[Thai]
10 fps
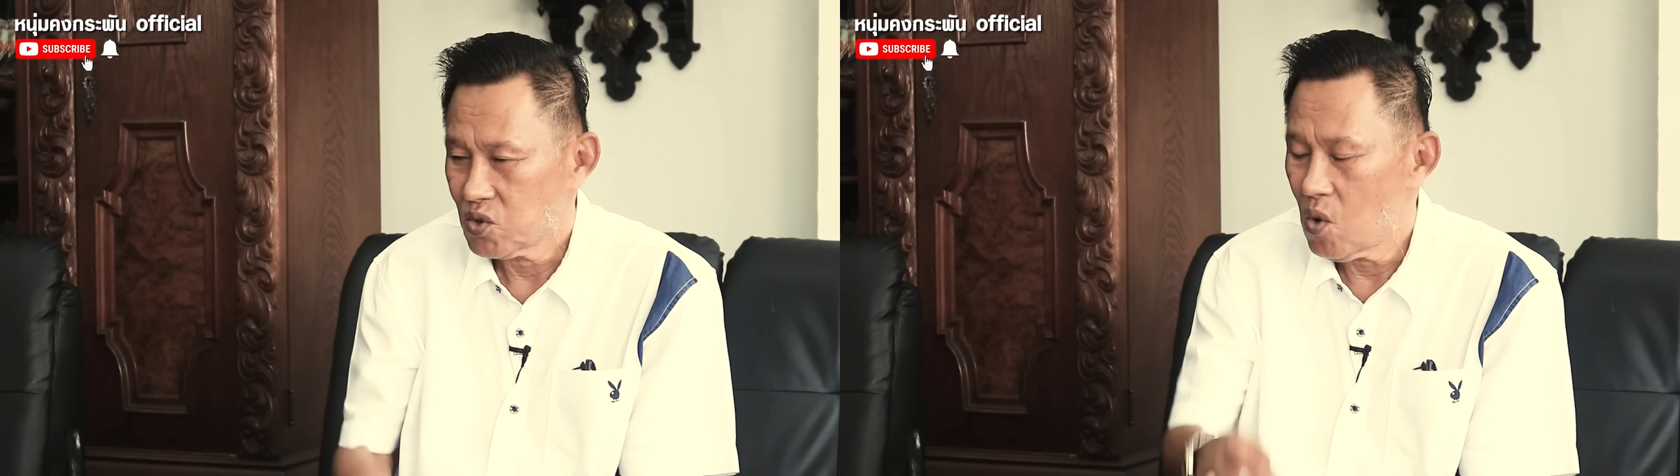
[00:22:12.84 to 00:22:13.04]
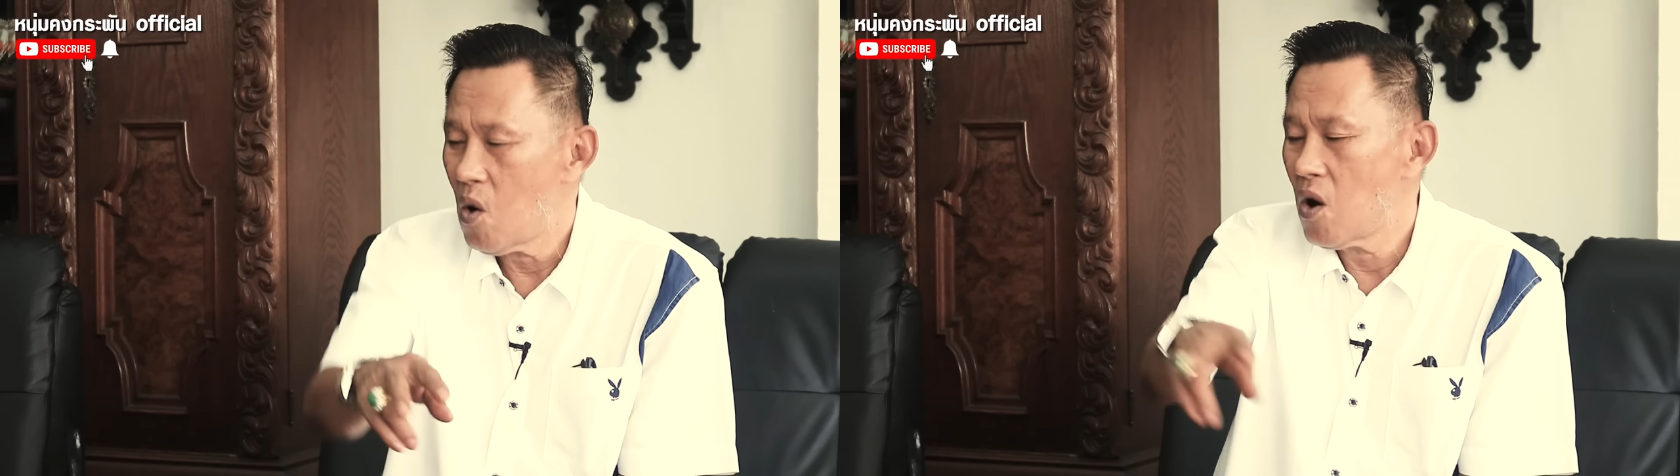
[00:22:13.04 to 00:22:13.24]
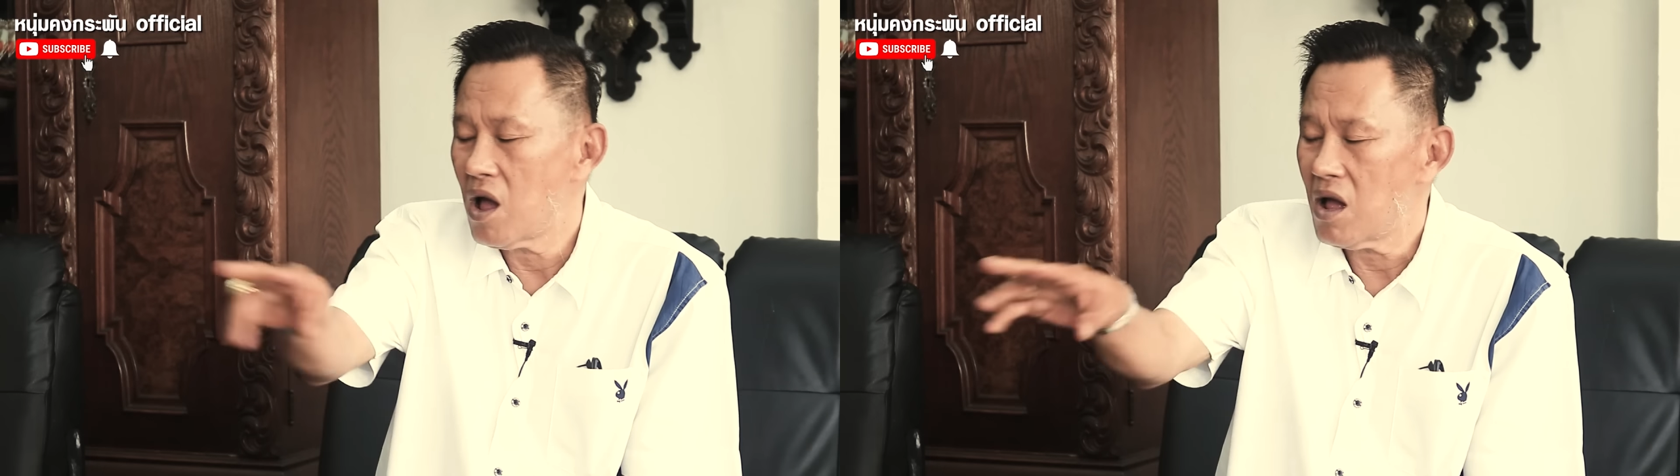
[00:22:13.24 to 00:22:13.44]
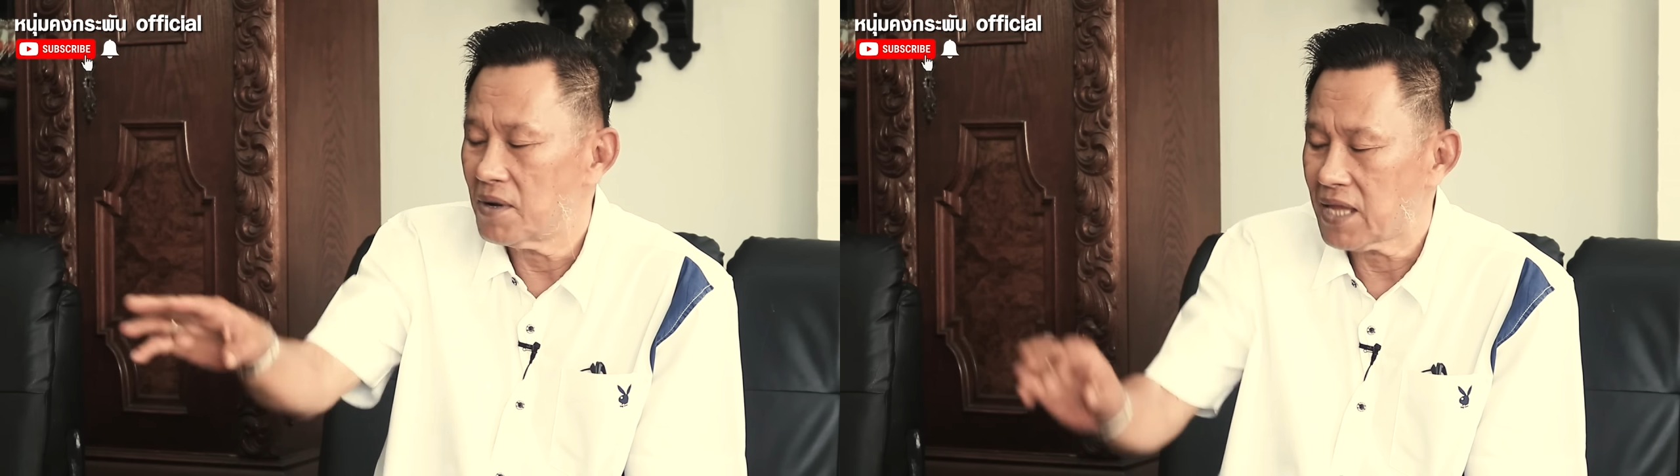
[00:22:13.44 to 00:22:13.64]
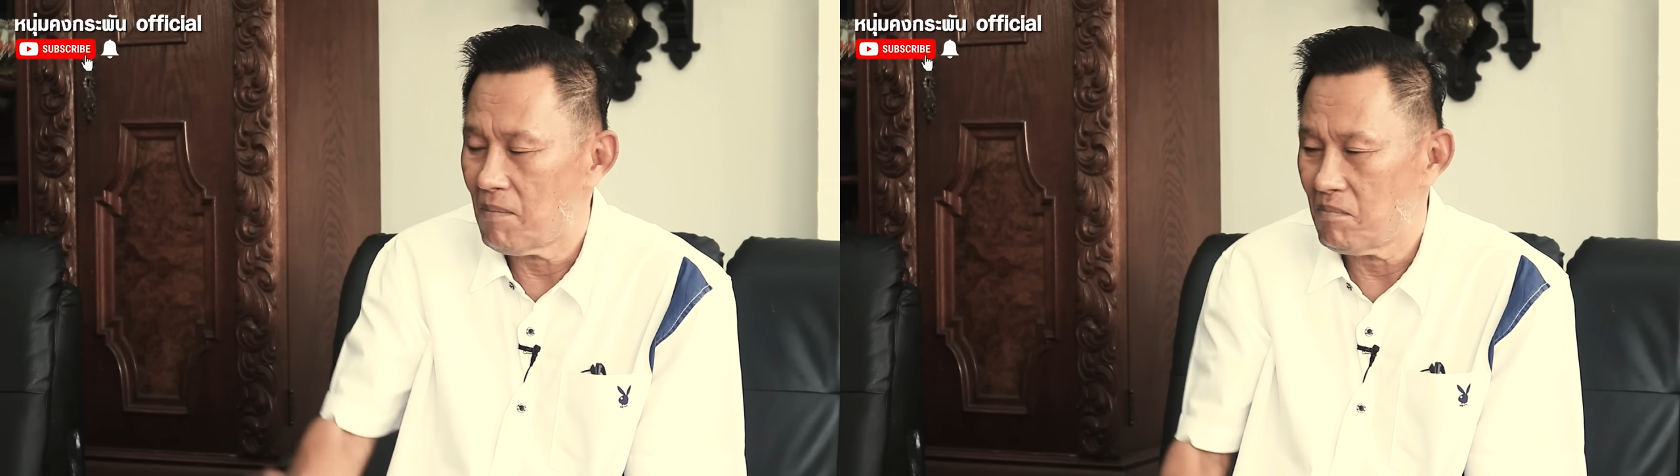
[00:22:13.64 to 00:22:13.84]
ทุกองค์เขาก็
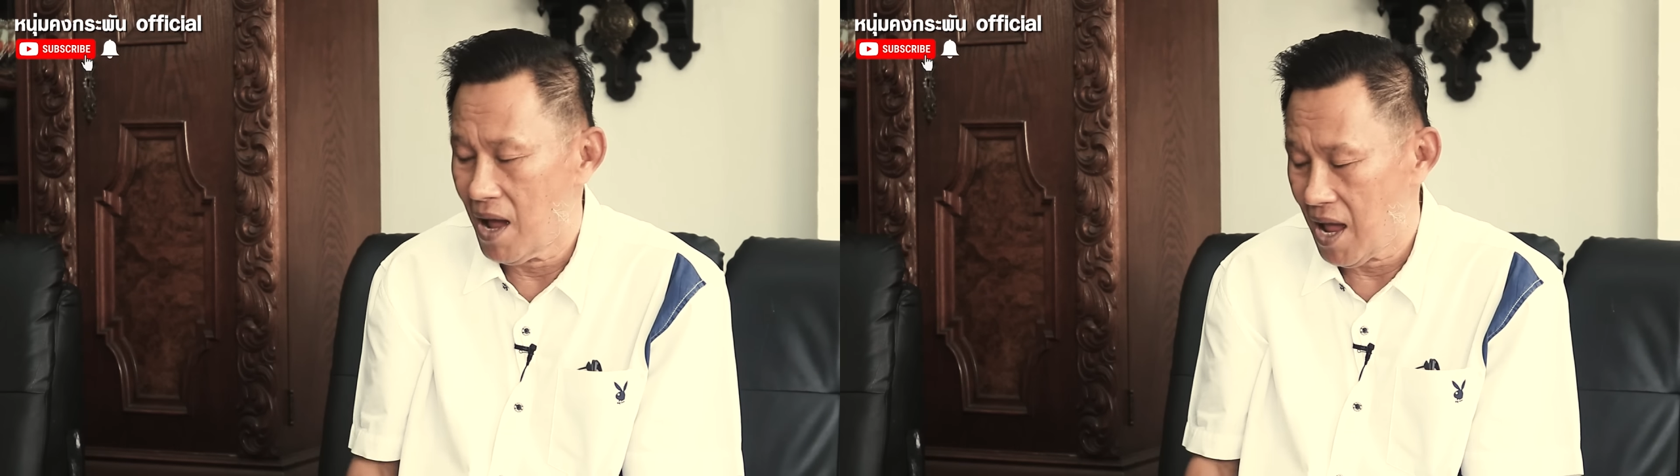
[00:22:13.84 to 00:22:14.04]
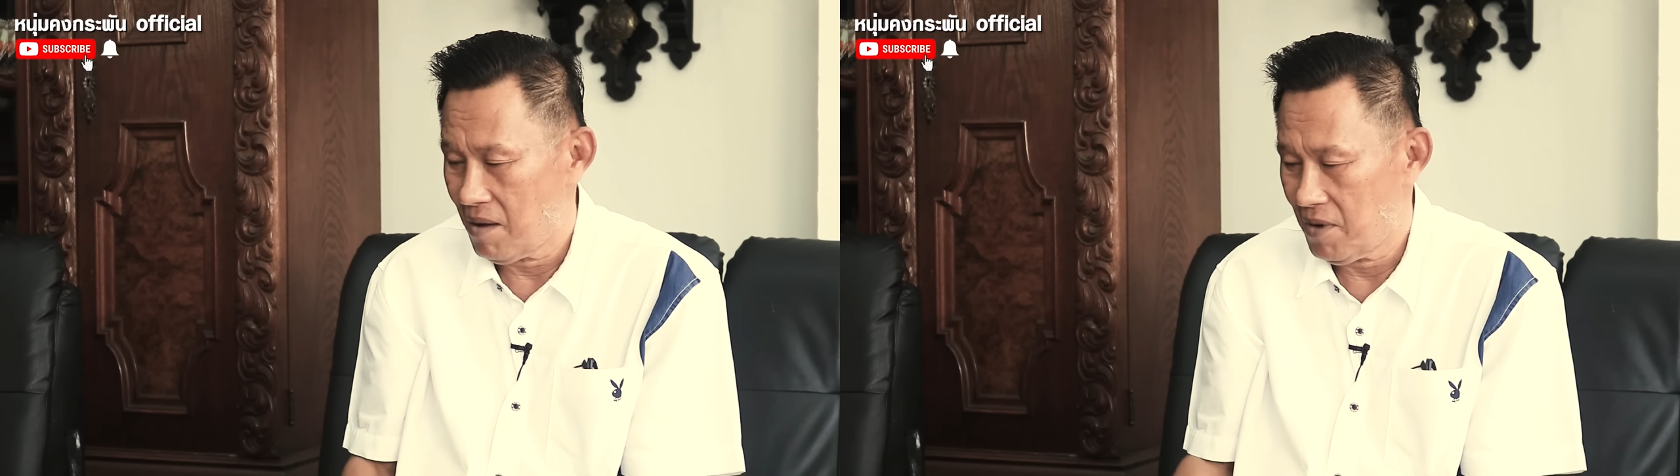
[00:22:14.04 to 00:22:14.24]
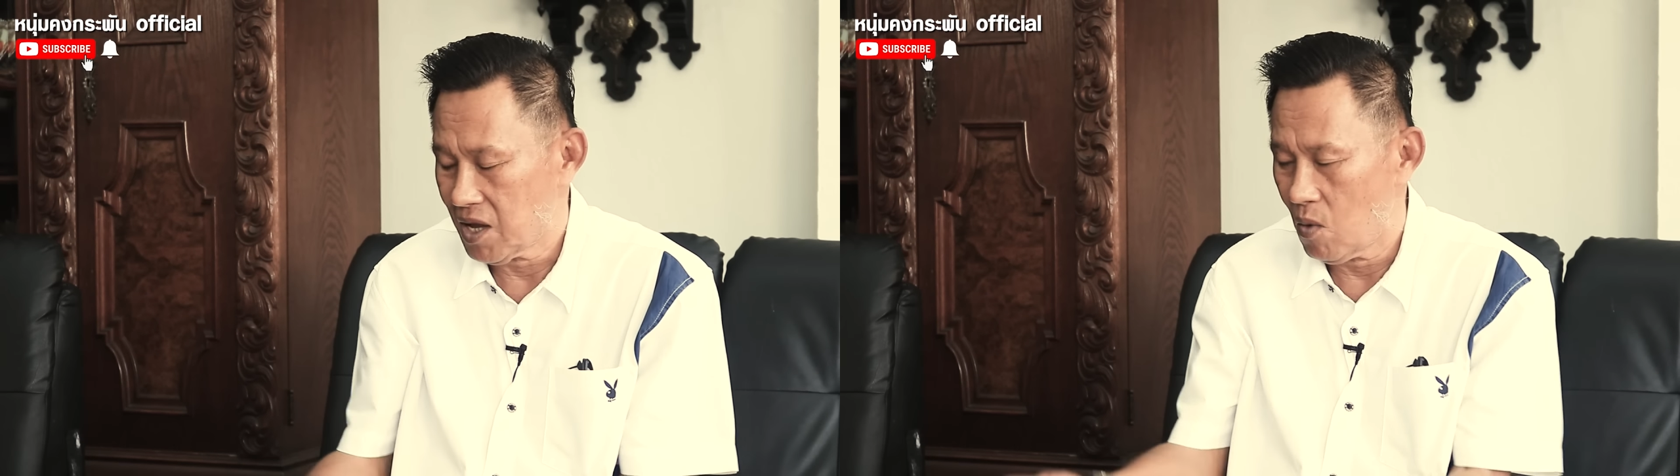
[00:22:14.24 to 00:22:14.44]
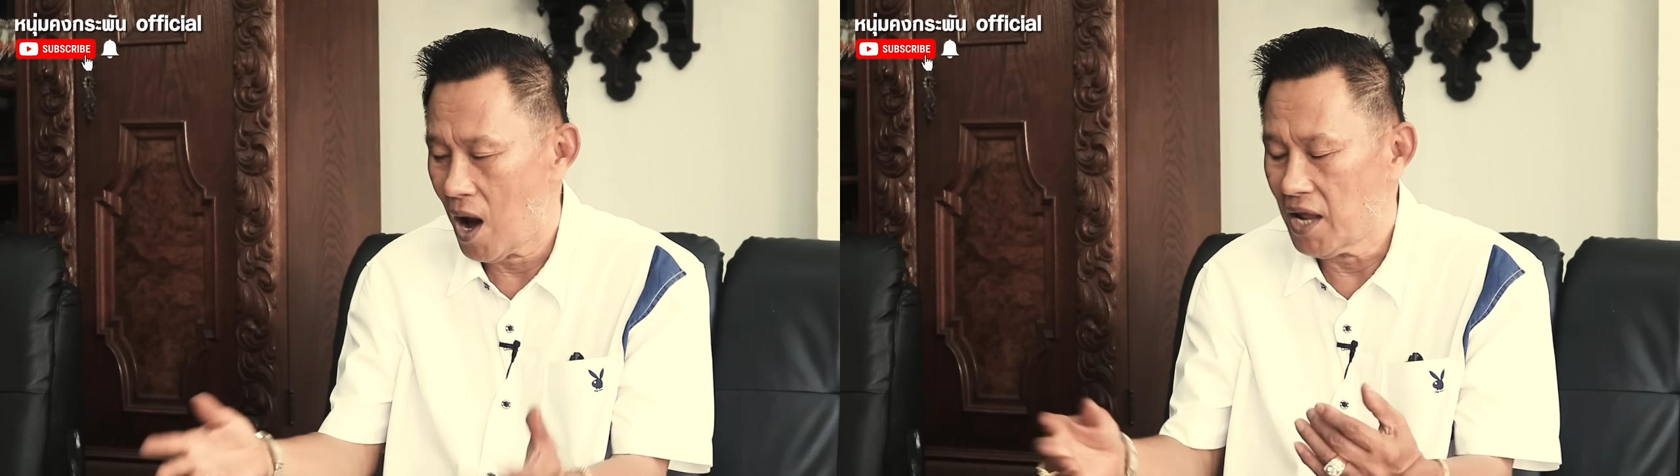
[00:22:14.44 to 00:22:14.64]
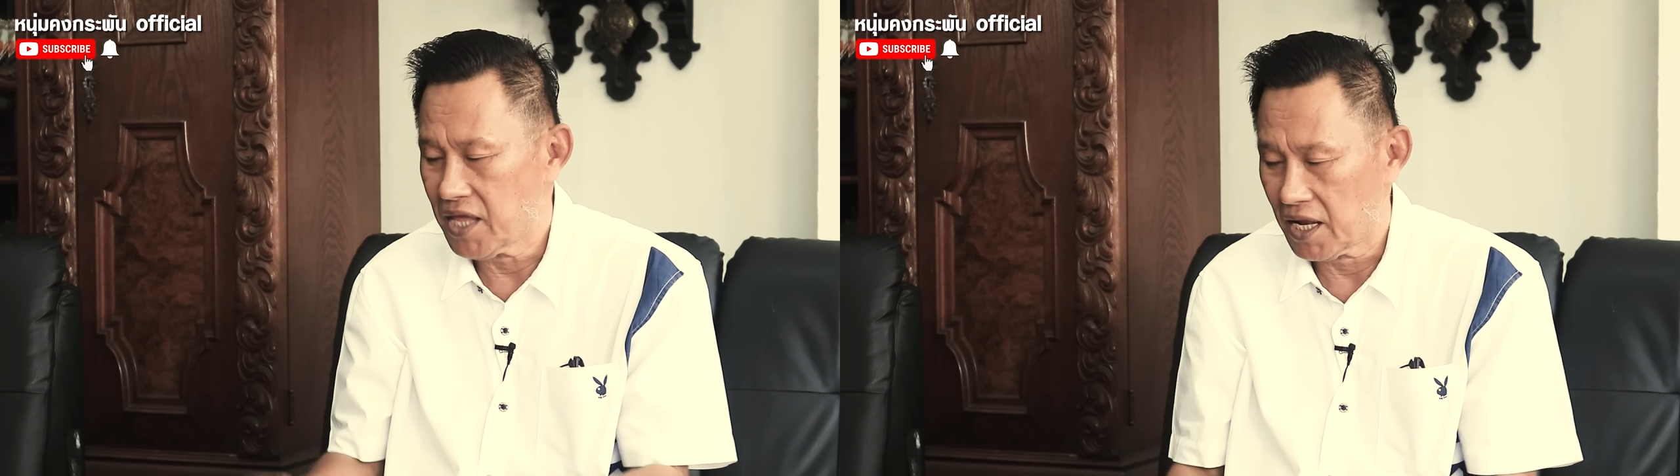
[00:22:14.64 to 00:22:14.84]
ไปทำมามาถ
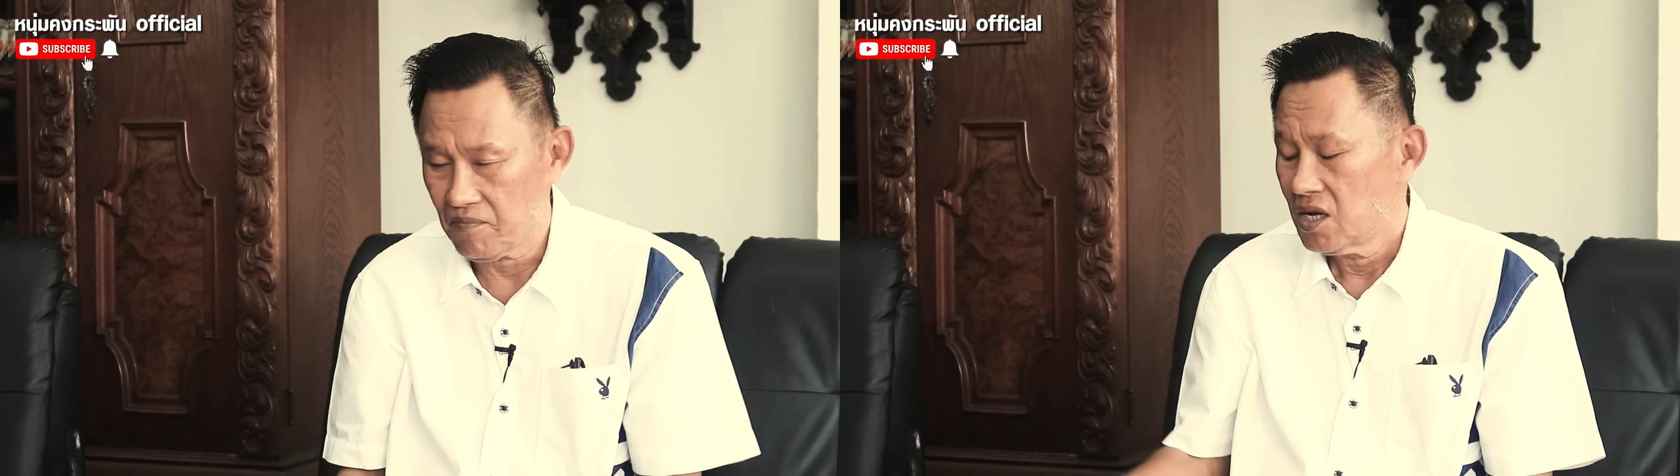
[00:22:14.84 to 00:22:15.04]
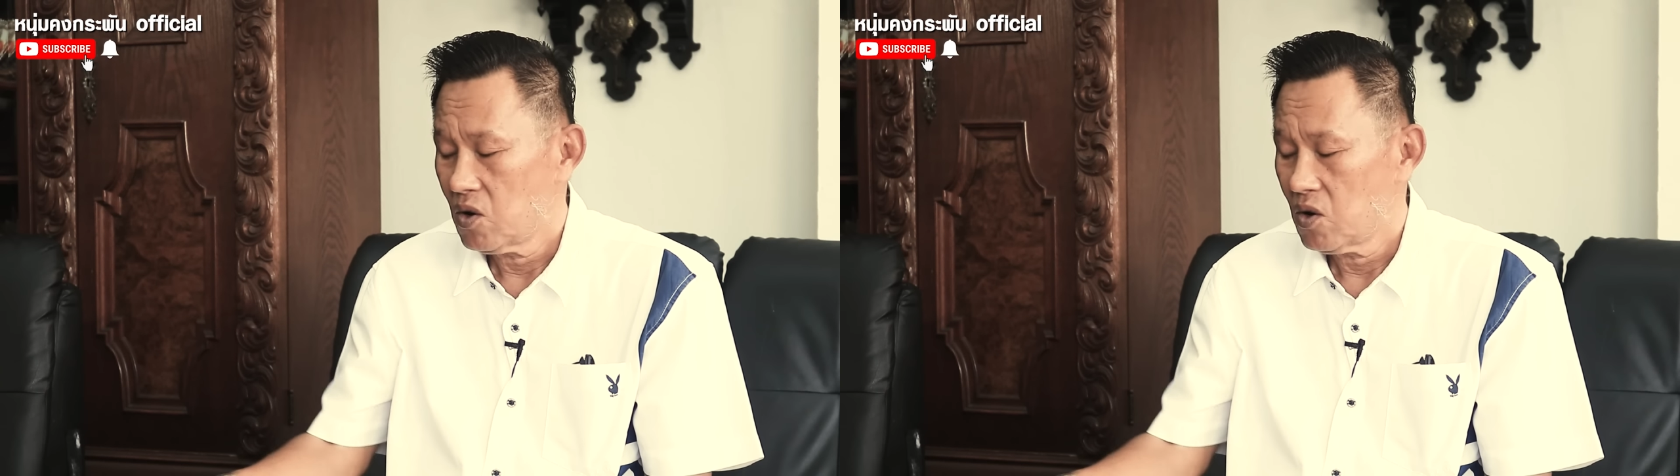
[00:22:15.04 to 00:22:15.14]
วายเสร็จ